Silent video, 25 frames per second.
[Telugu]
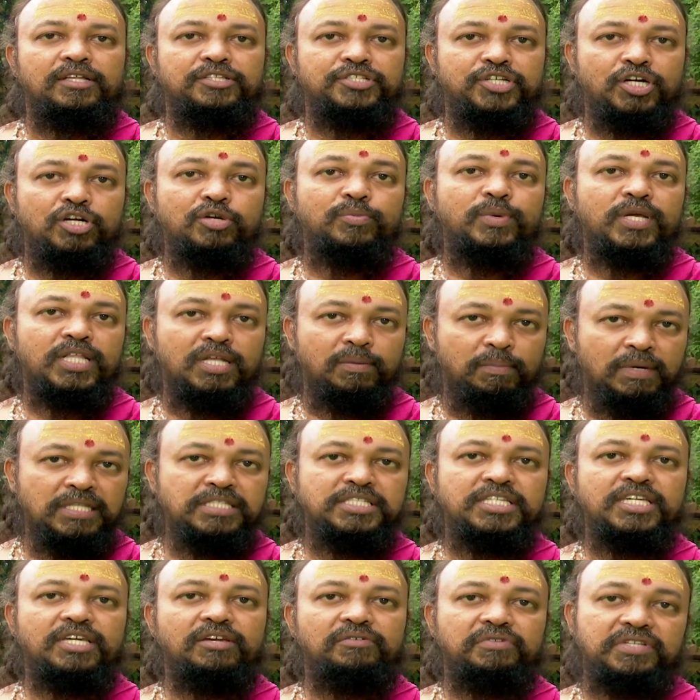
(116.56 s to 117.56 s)
చెడు మీద
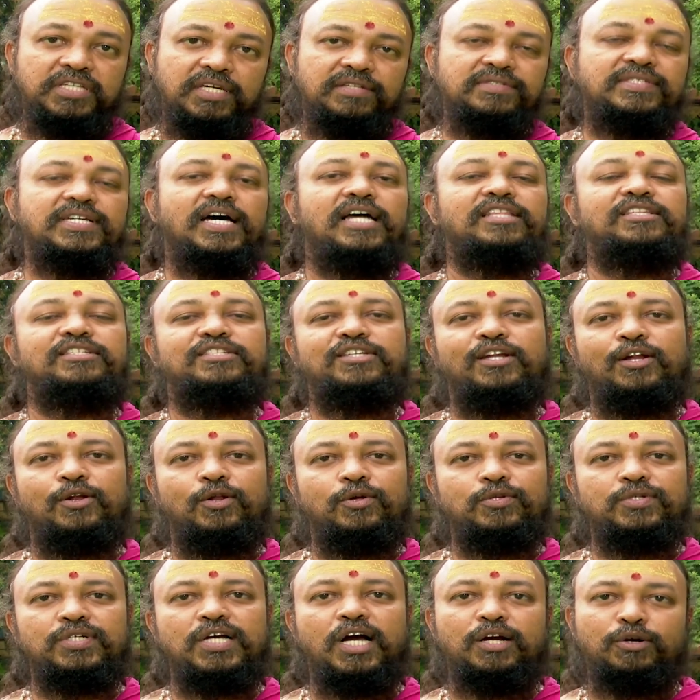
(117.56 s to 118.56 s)
మంచి విజయం సాధించిన
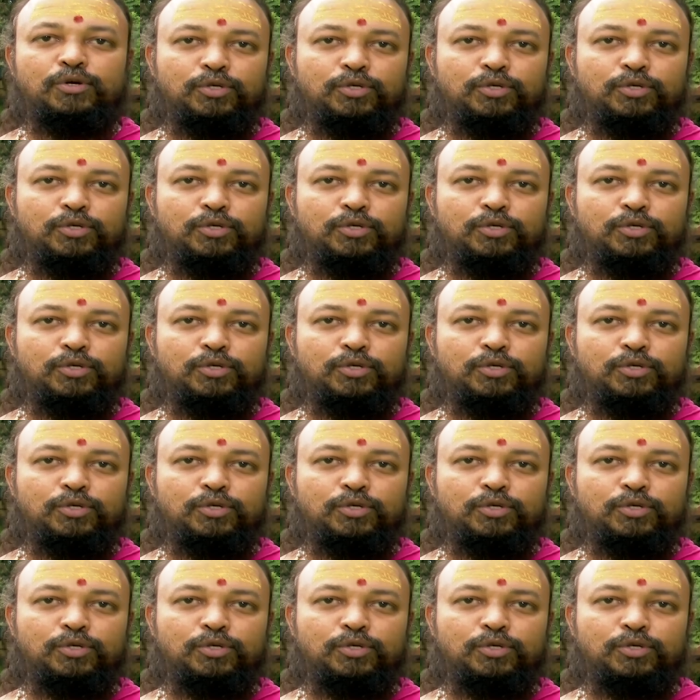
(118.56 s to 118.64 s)
రోజుగా